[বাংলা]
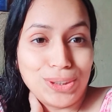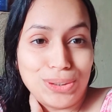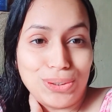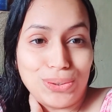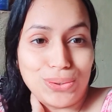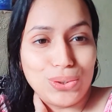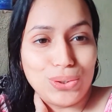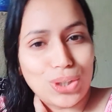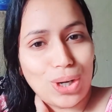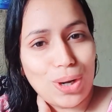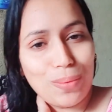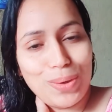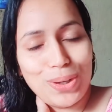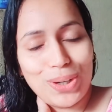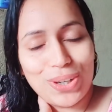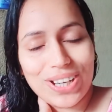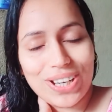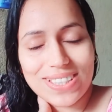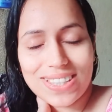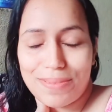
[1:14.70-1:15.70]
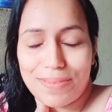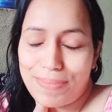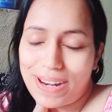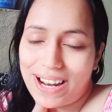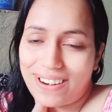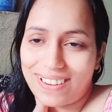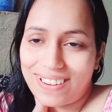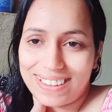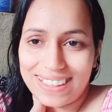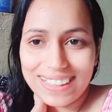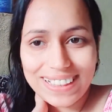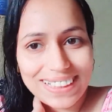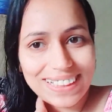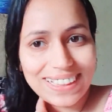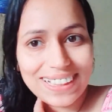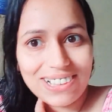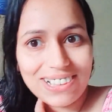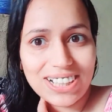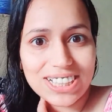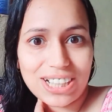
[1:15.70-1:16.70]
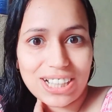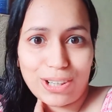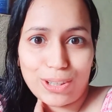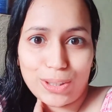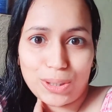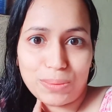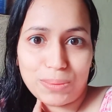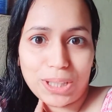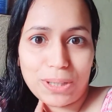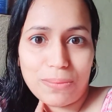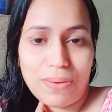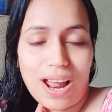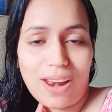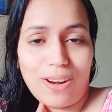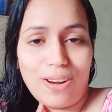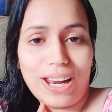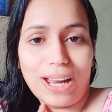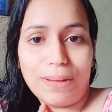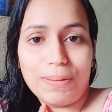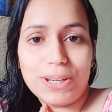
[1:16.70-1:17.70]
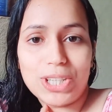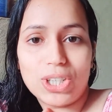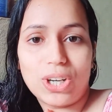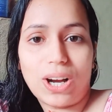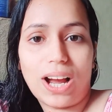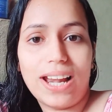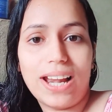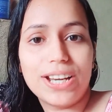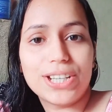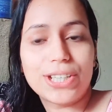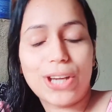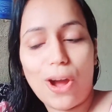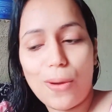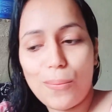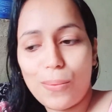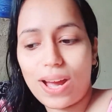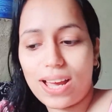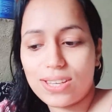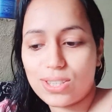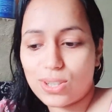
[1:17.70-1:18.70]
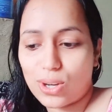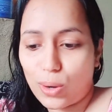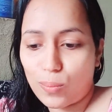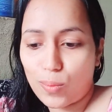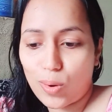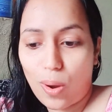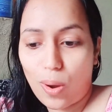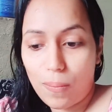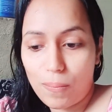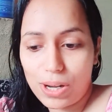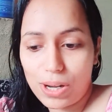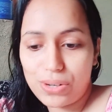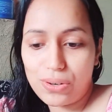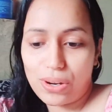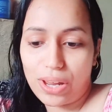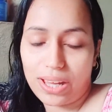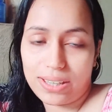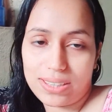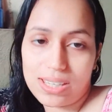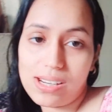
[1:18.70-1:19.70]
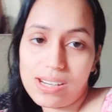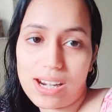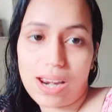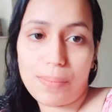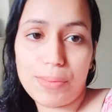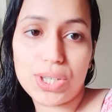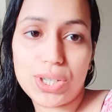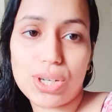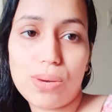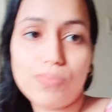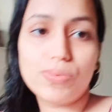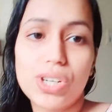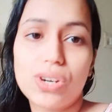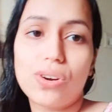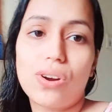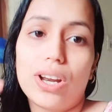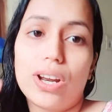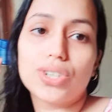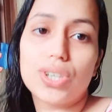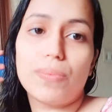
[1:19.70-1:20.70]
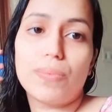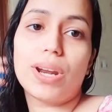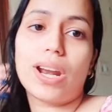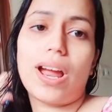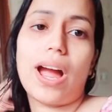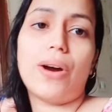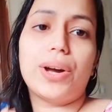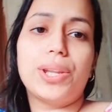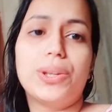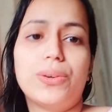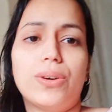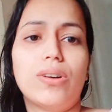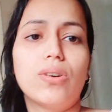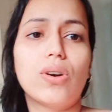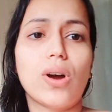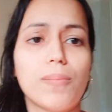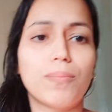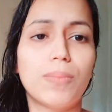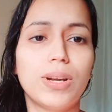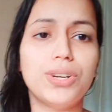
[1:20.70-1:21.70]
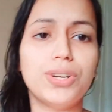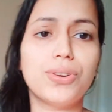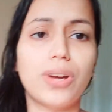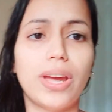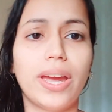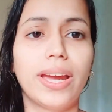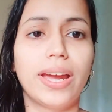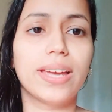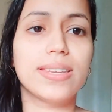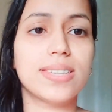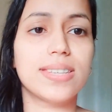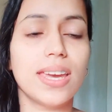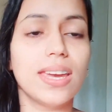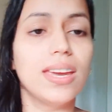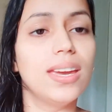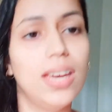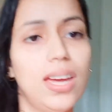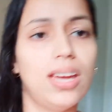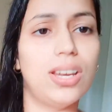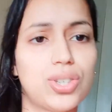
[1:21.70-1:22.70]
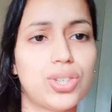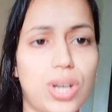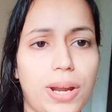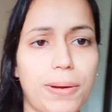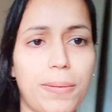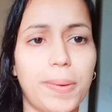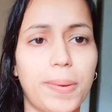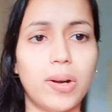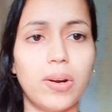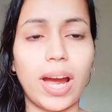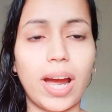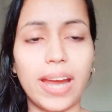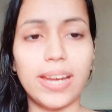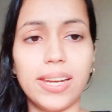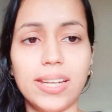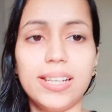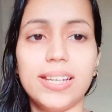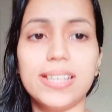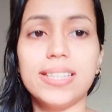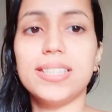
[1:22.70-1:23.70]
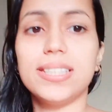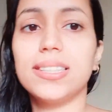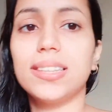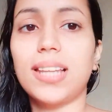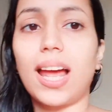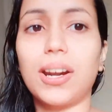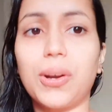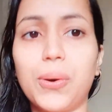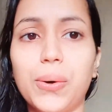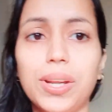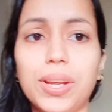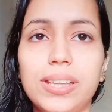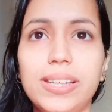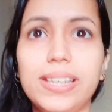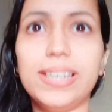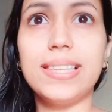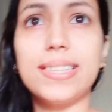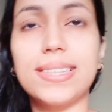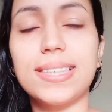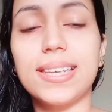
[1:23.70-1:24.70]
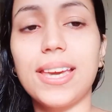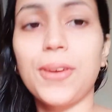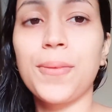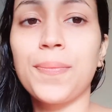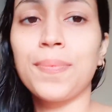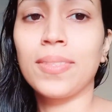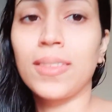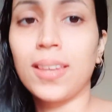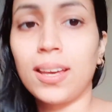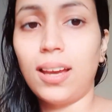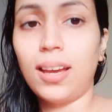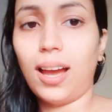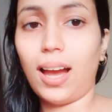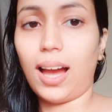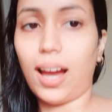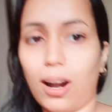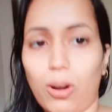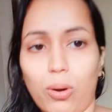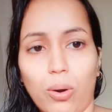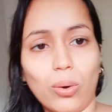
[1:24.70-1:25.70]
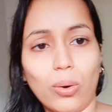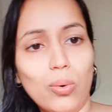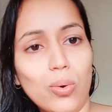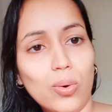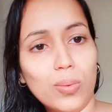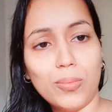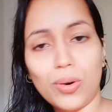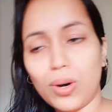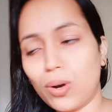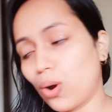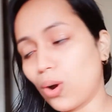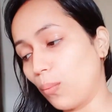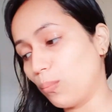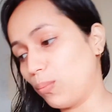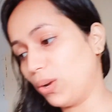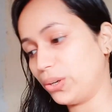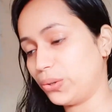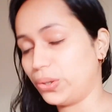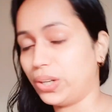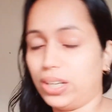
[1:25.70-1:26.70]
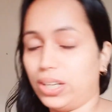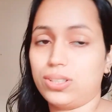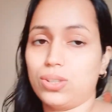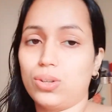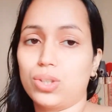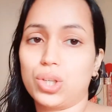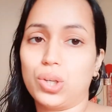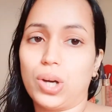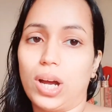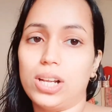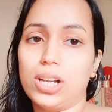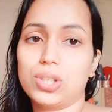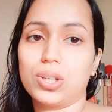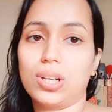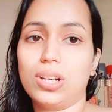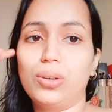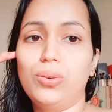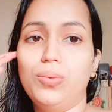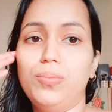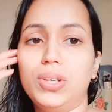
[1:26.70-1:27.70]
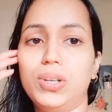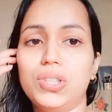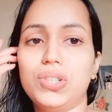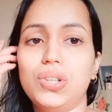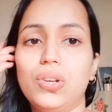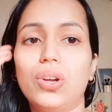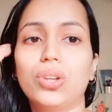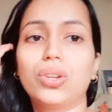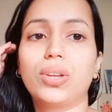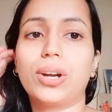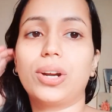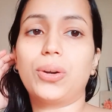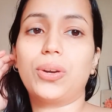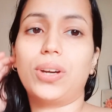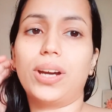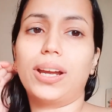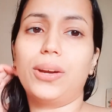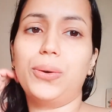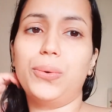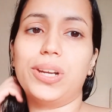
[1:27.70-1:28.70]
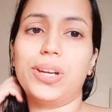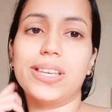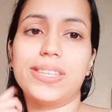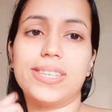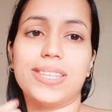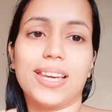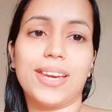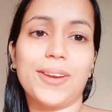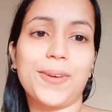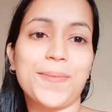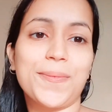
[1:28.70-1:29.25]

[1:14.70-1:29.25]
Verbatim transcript: তো চলো ভিডিওটা স্কিপ না করে দেখতে থাকো আশা করি তোমাদের ভালো লাগবে সকালে সব কাজকর্ম কমপ্লিট হয়ে গেছে নিরামিষ সবজি করে সবের খাওয়া দাওয়াও কমপ্লিট হয়ে গেছে সোনা বাবাকে খাইয়ে দিয়েছি স্নান করিয়ে দিয়েছি আর ওর ঘুমও কমপ্লিট হয়ে গেছে ও সকাল সকাল ঘুমিয়েছিল তো একটু আগে উঠেছে